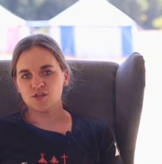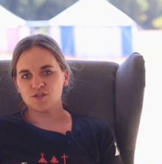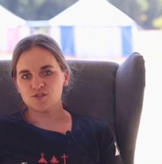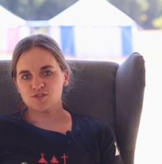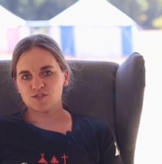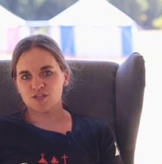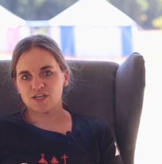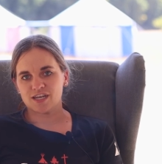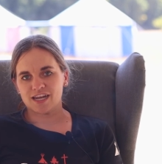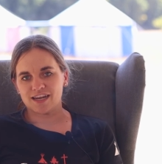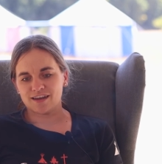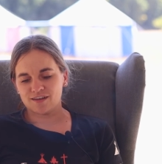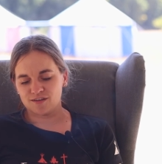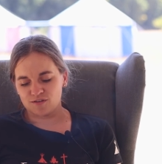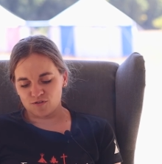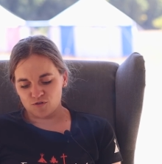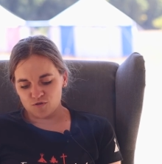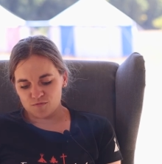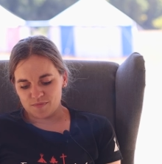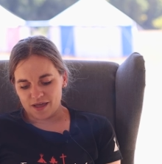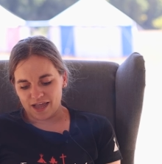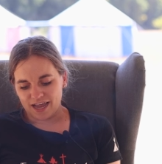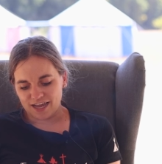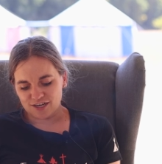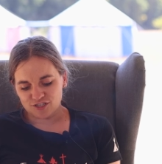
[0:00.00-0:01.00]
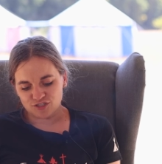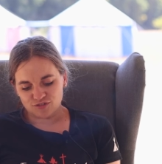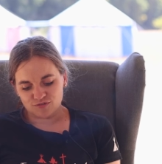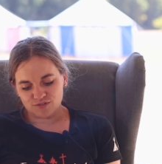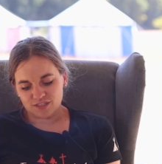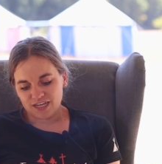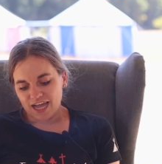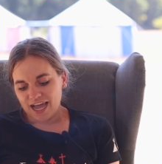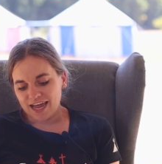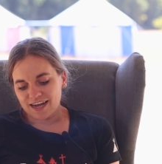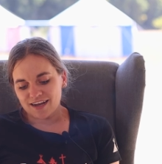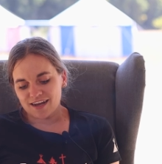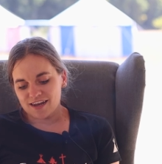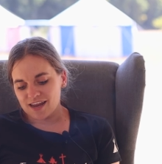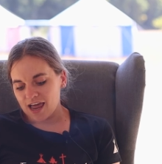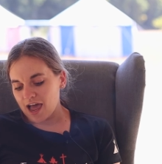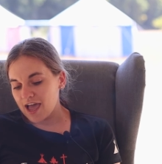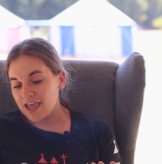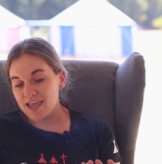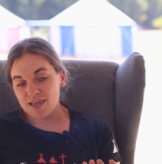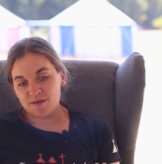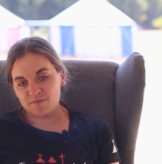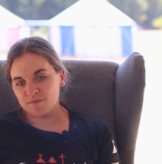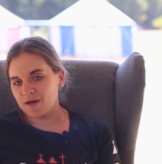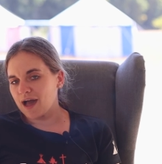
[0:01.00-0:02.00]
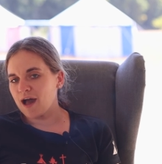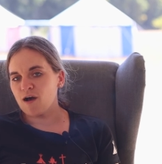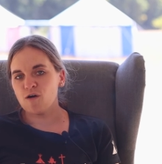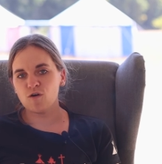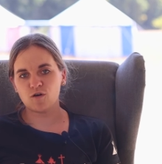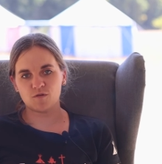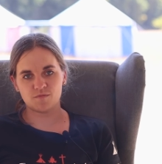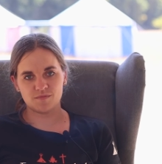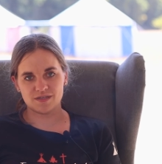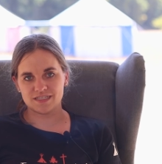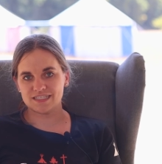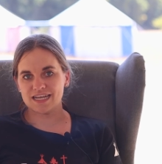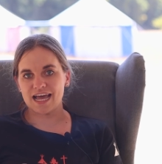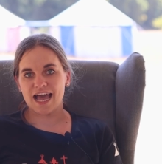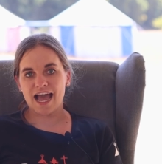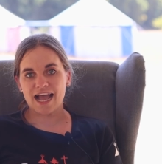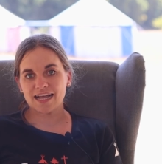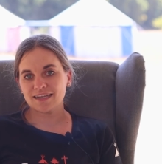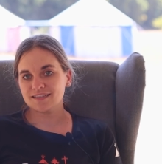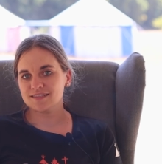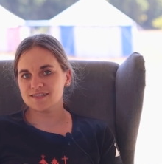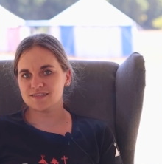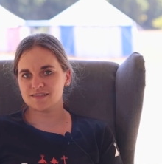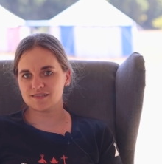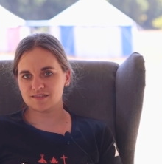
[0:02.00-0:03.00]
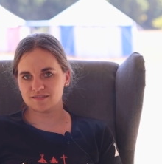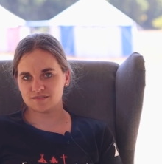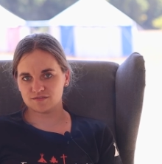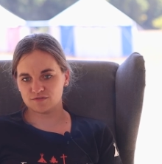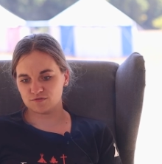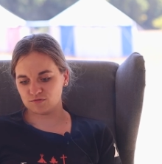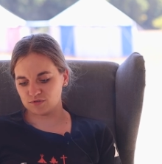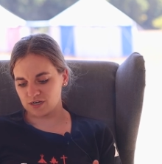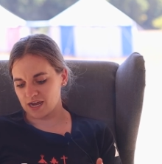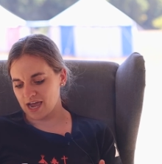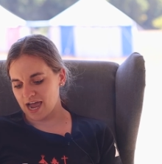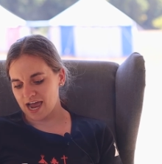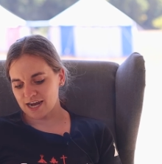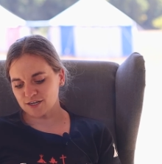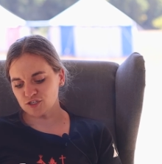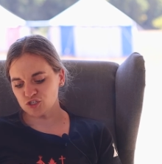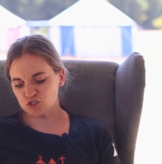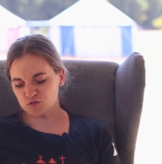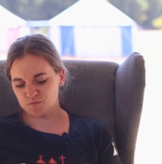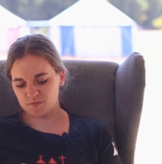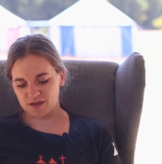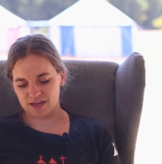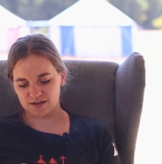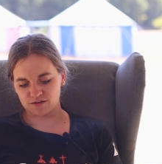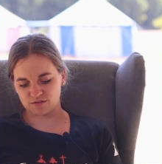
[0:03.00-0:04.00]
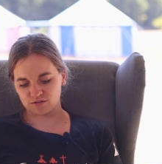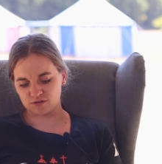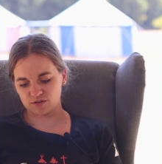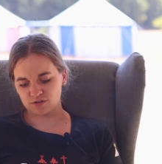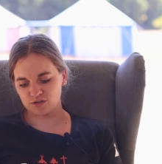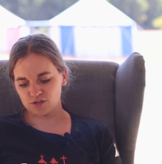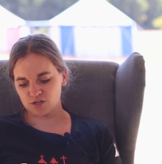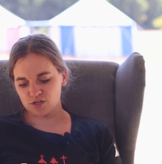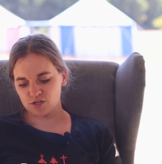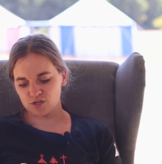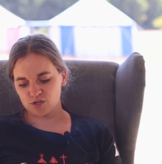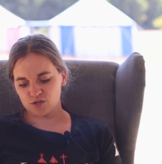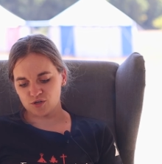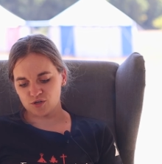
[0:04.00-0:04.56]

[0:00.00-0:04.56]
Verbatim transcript: sondern eine Überraschung kann eben auch mit Angst oder Anspannung